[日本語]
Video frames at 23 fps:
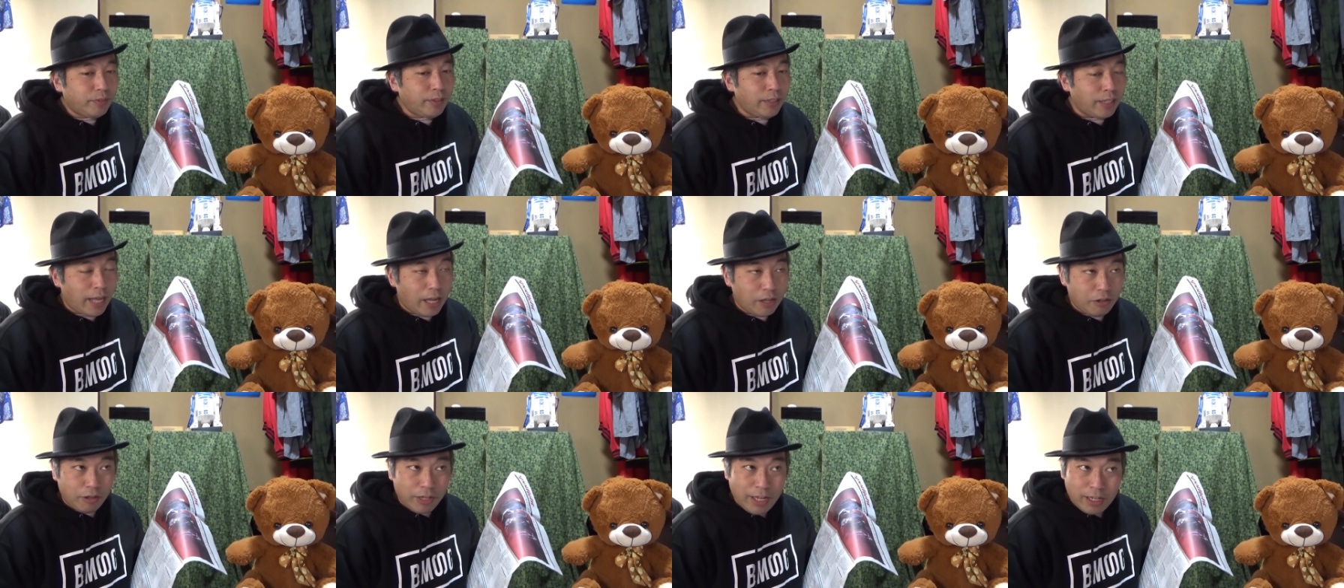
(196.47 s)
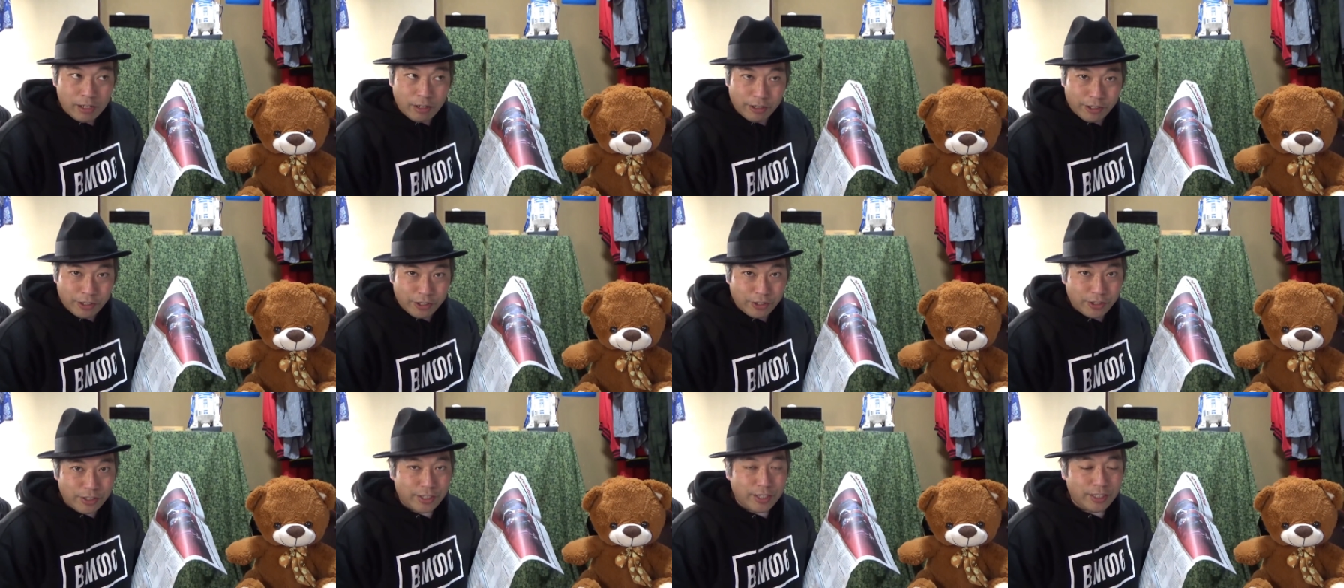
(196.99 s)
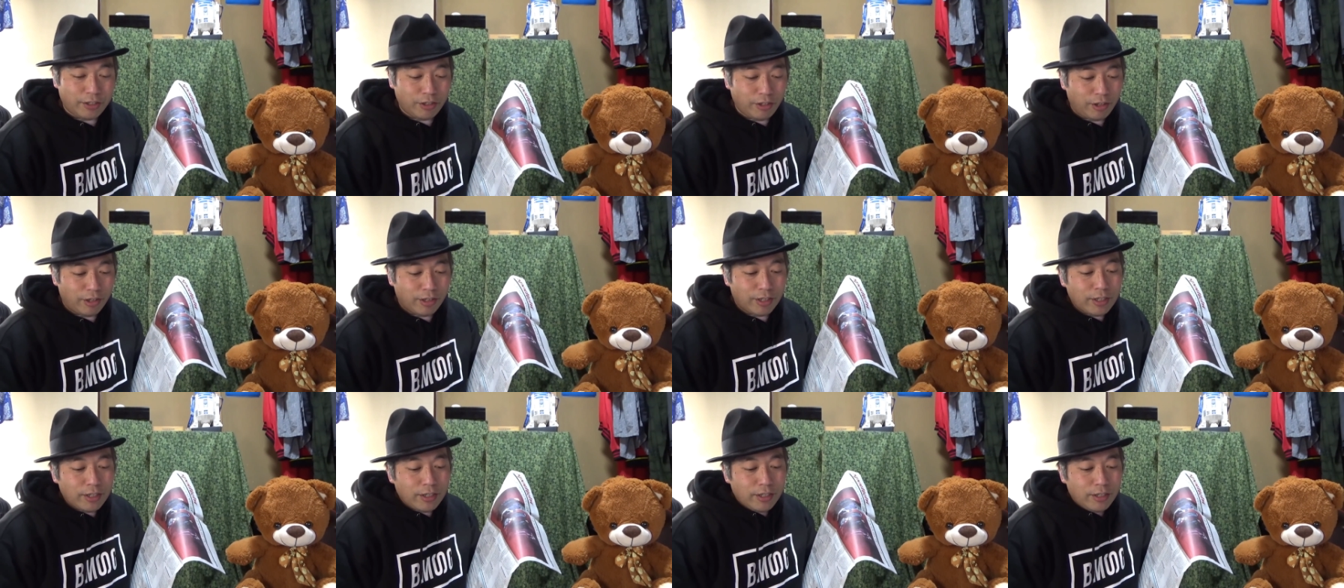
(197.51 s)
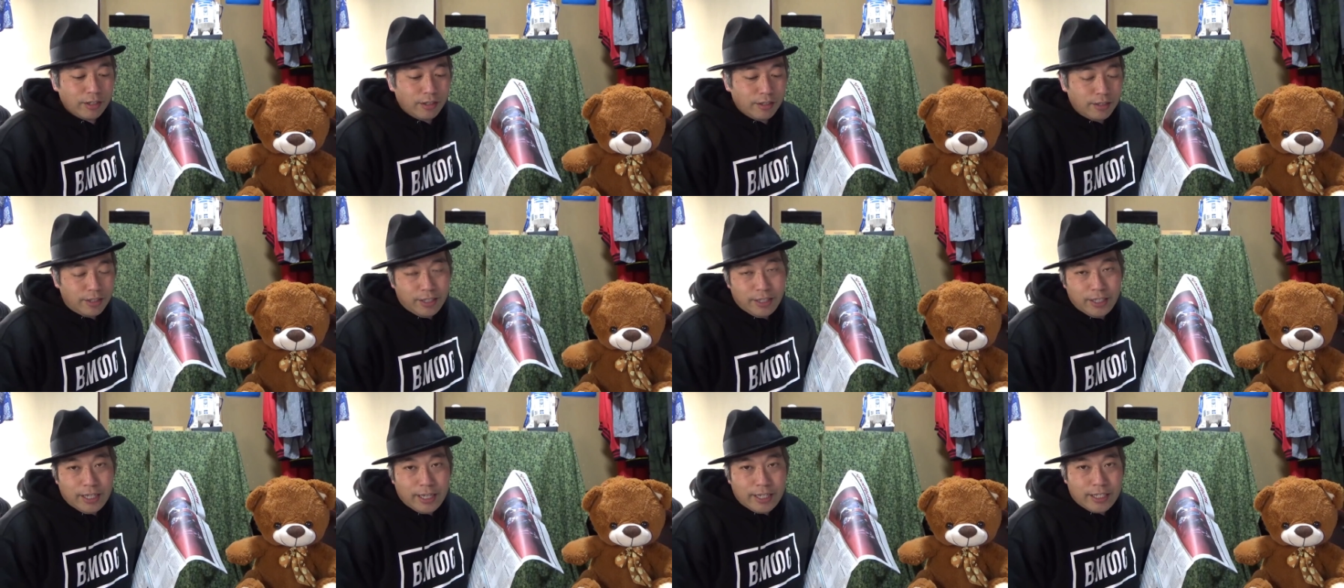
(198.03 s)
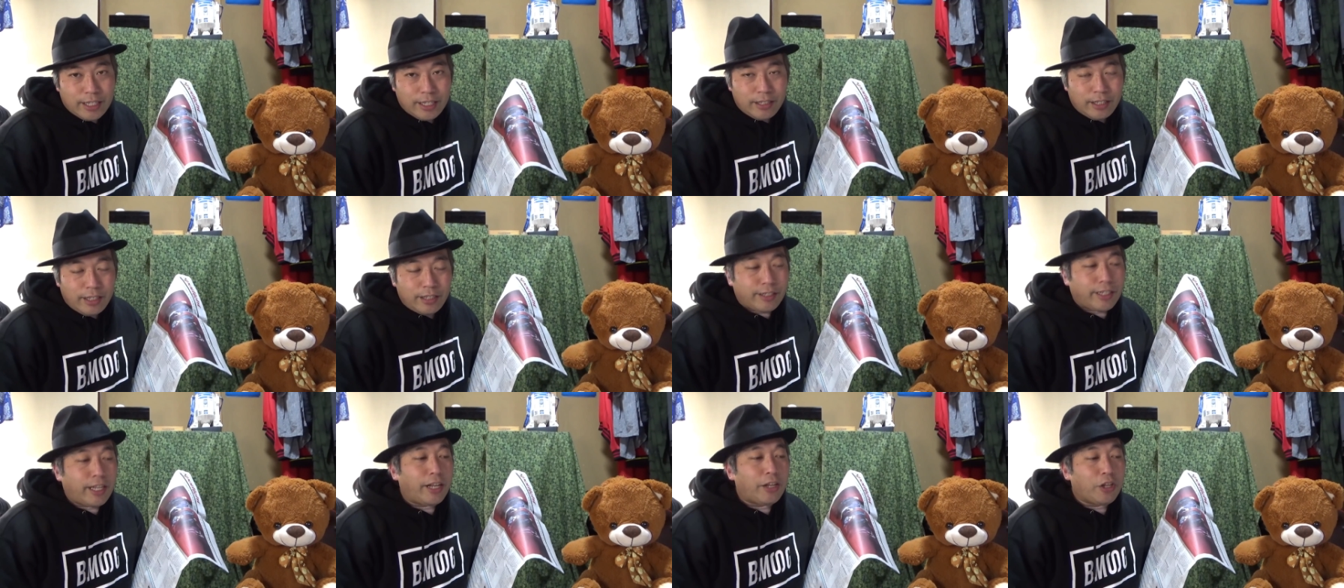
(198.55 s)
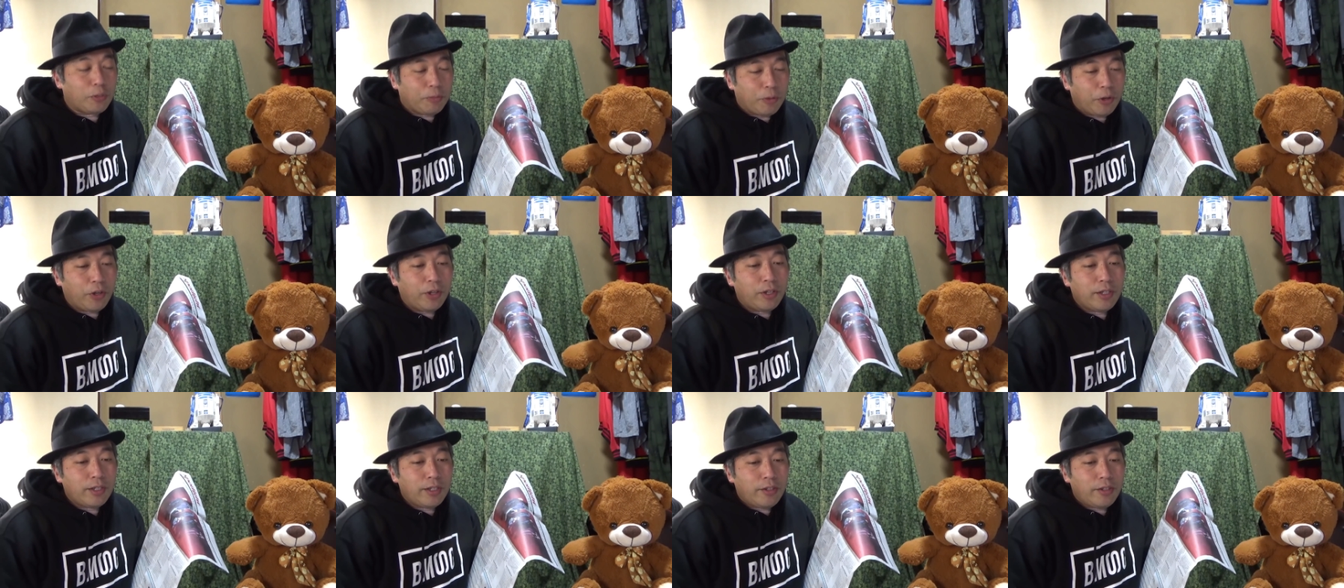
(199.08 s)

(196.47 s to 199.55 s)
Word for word: あの韓国出身のシンガーさんですけれども